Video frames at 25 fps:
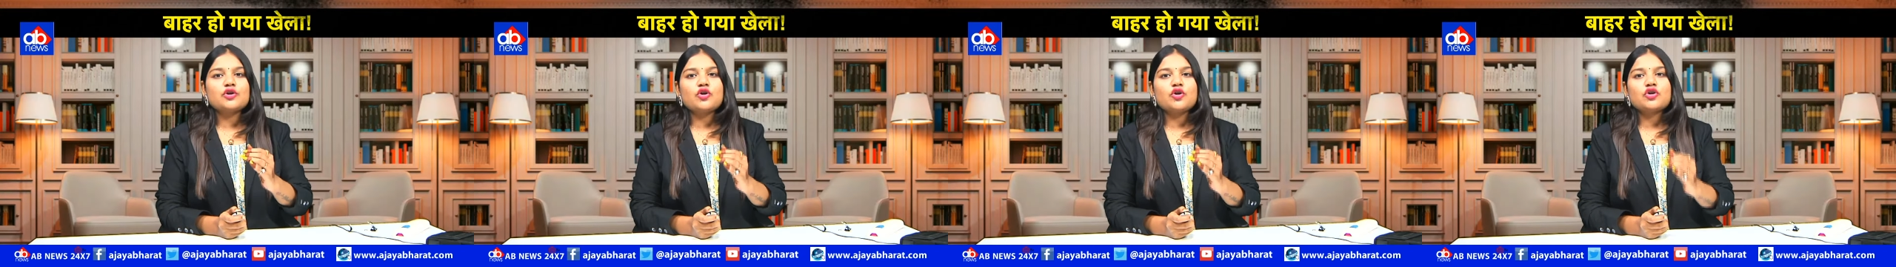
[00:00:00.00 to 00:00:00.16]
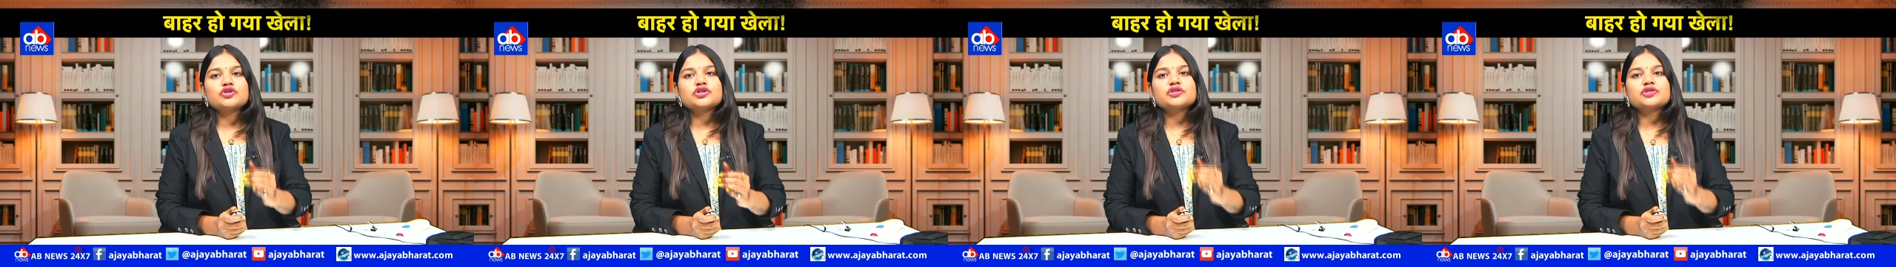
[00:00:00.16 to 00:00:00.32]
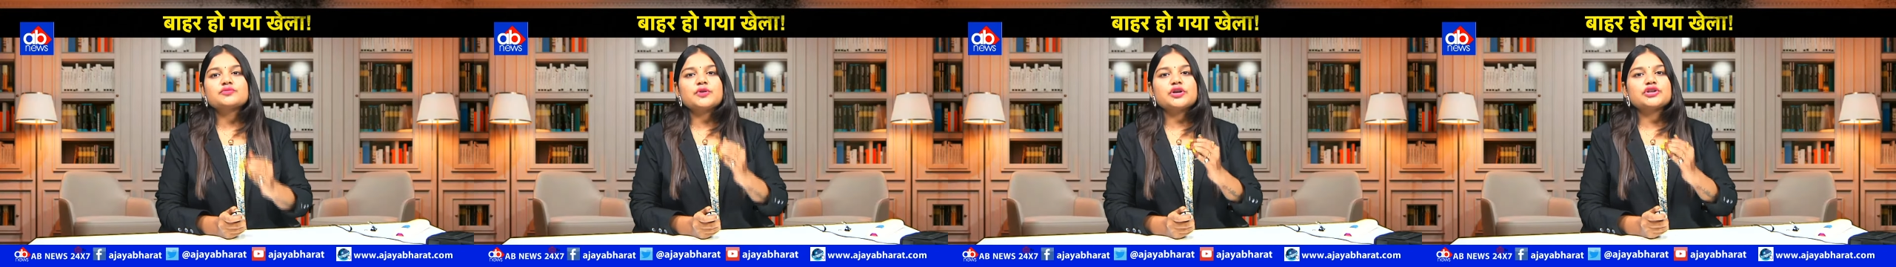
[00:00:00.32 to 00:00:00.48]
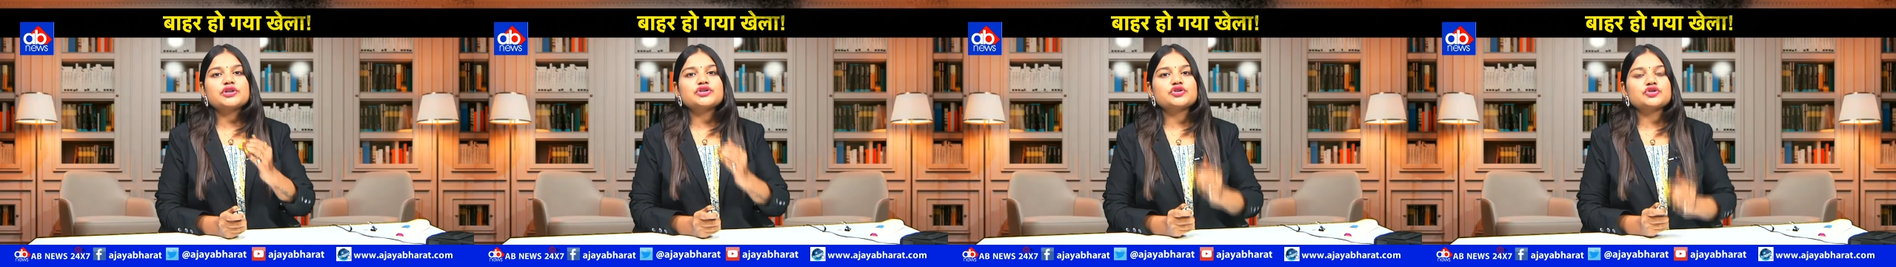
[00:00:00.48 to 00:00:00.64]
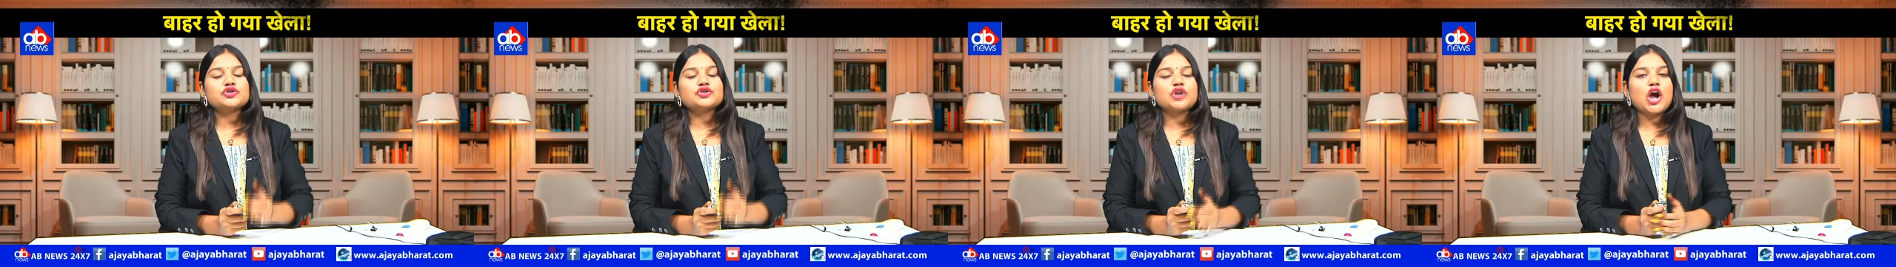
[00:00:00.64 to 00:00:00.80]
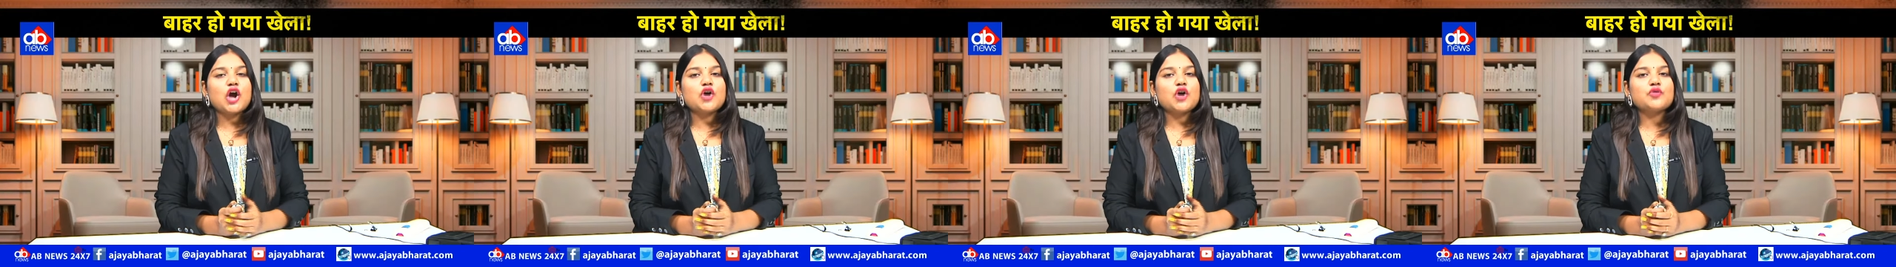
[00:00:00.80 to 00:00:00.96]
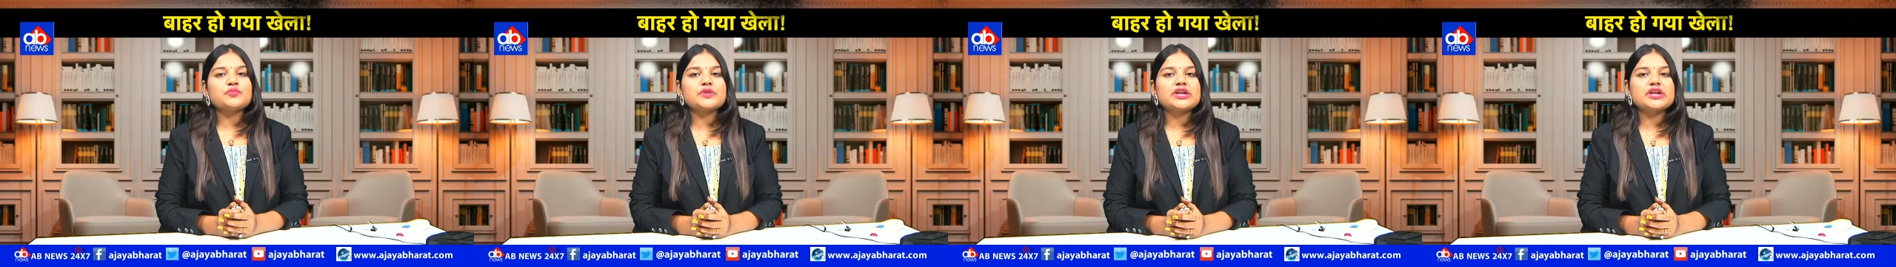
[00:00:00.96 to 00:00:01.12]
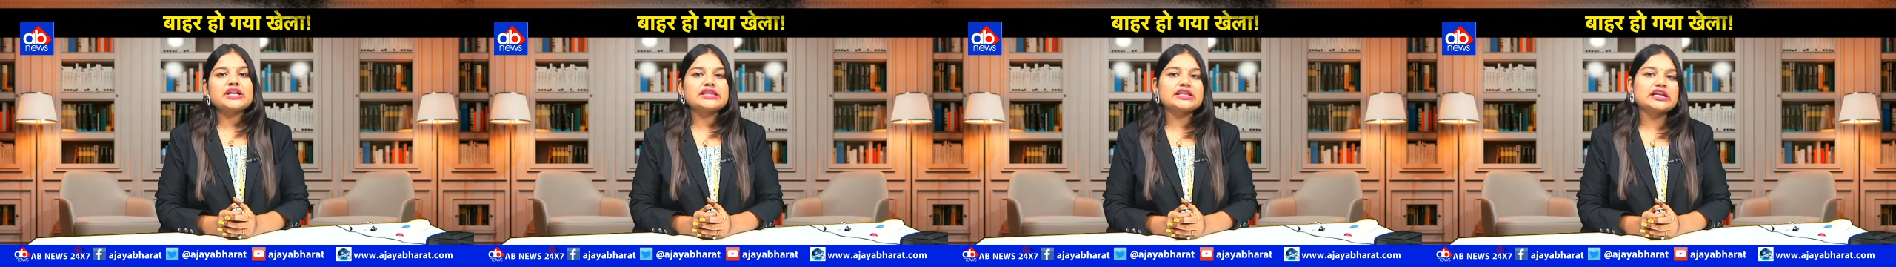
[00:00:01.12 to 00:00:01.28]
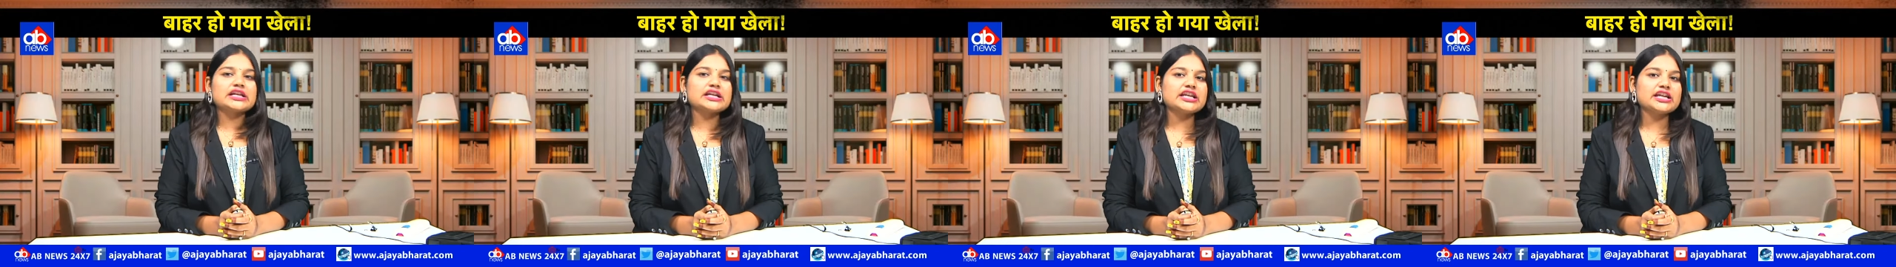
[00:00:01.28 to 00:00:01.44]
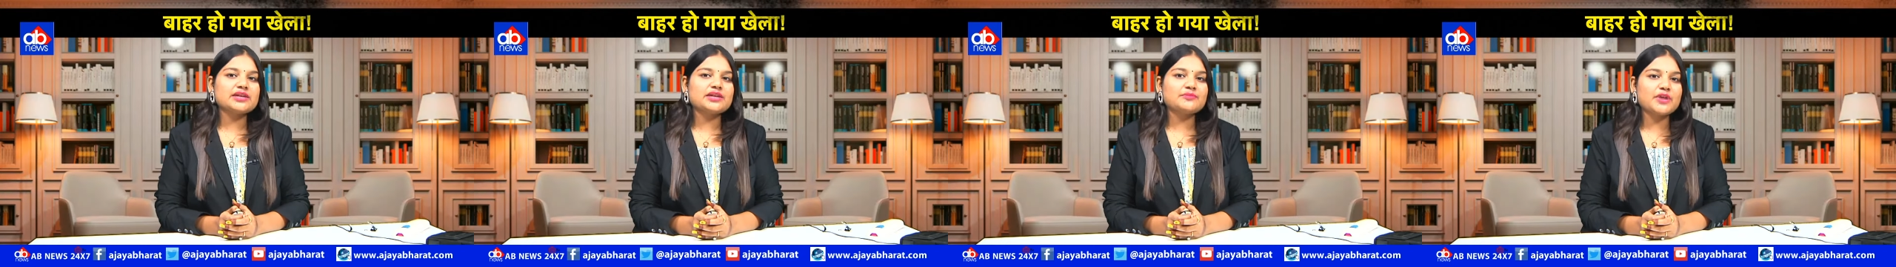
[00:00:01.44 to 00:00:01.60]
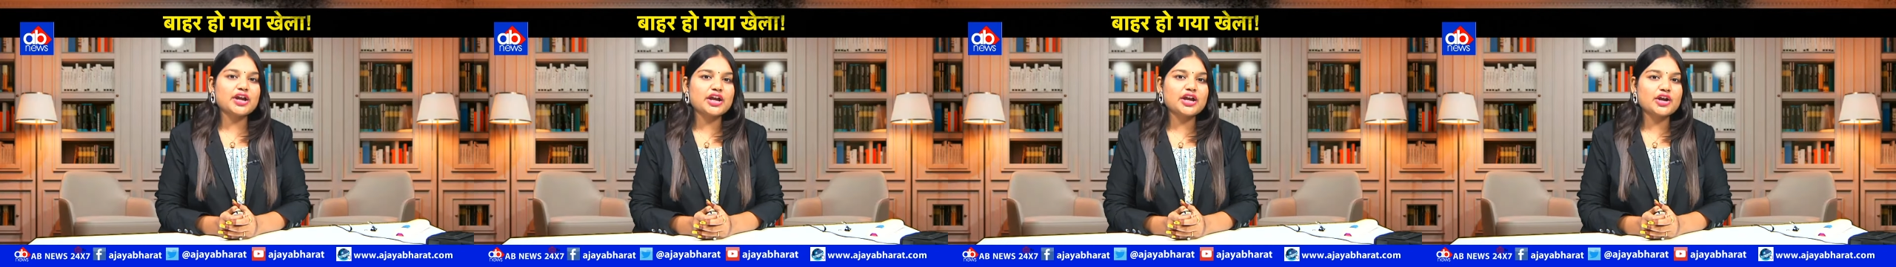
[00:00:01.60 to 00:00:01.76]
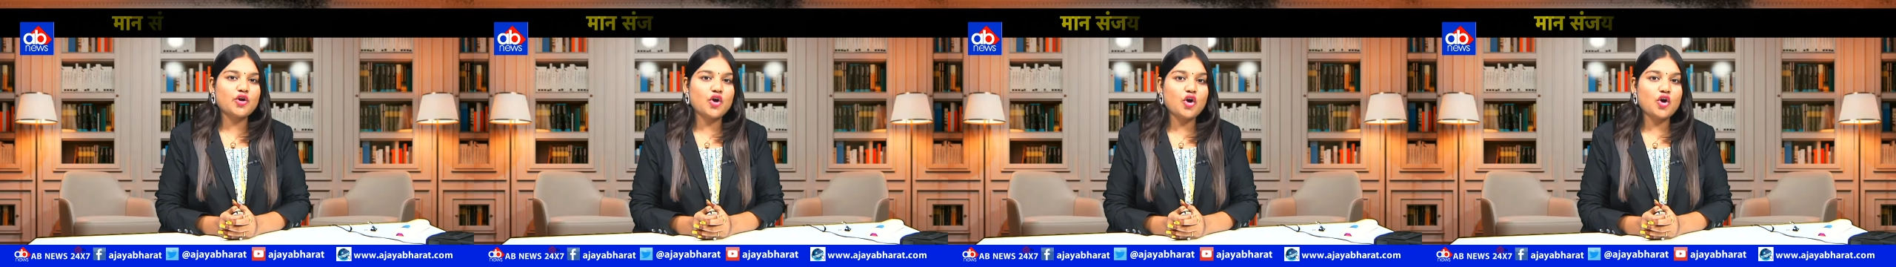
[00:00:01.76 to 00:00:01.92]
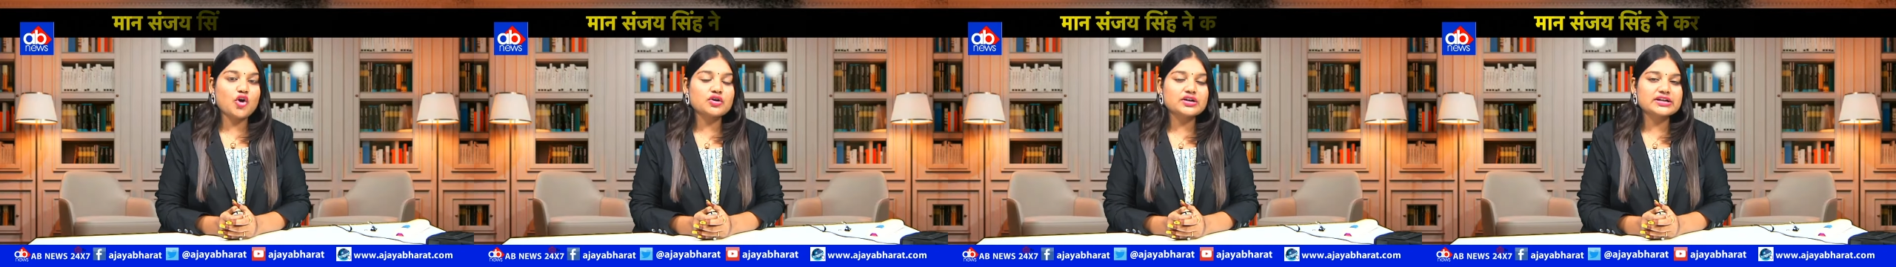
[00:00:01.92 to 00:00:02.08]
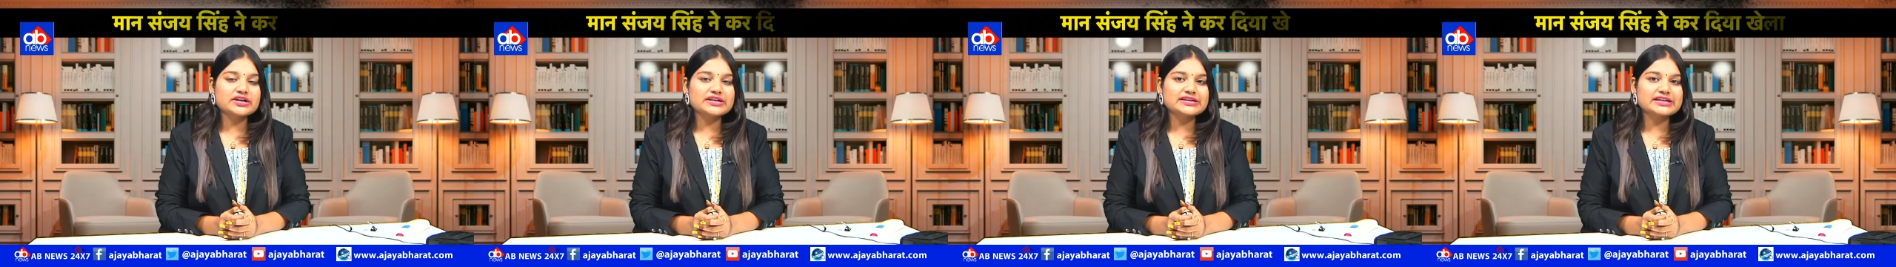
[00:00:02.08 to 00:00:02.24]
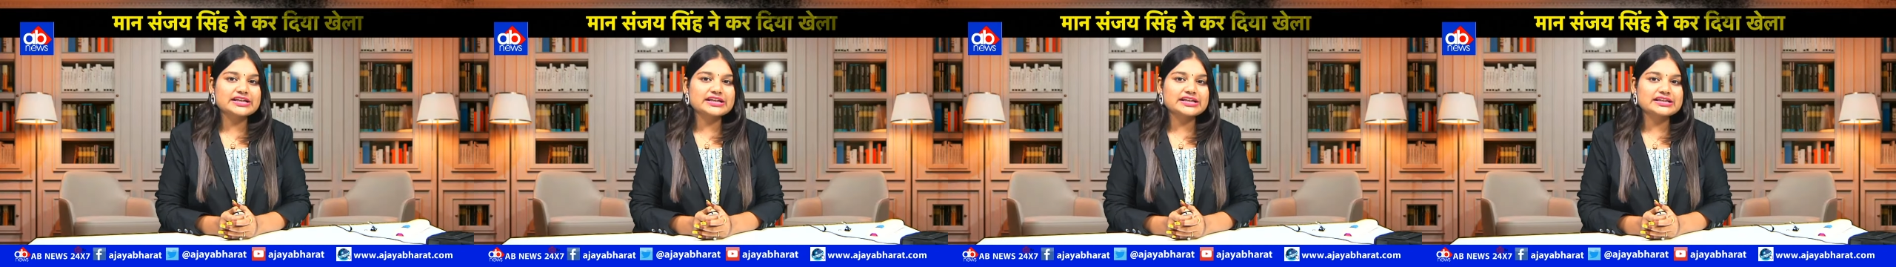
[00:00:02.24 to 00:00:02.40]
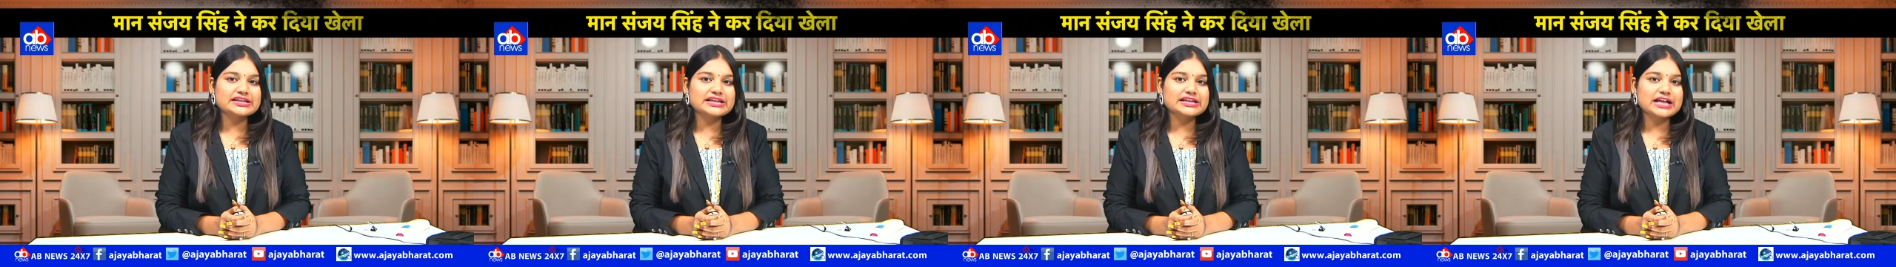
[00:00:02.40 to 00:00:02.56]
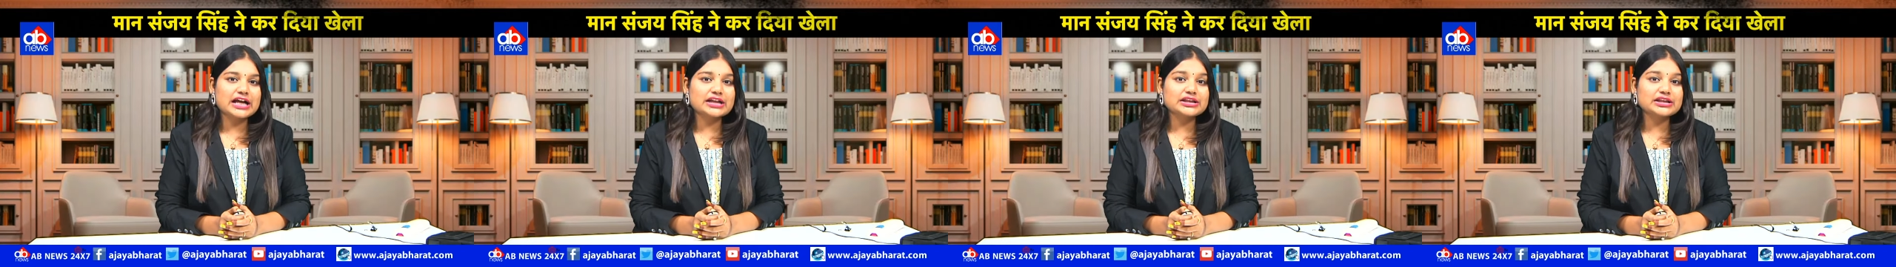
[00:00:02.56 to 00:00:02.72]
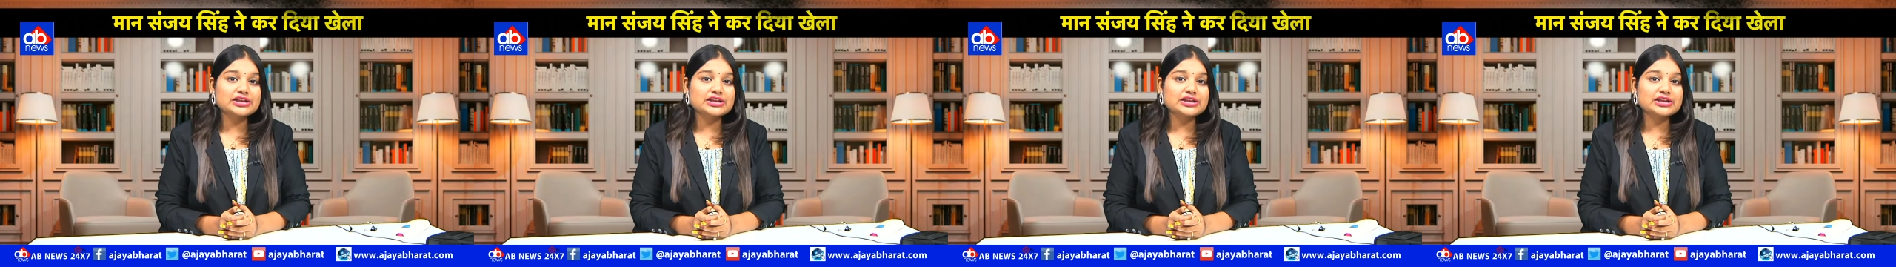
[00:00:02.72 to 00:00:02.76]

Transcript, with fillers: लोकसभा चुनाव में दिल्ली में कांग्रेस के साथ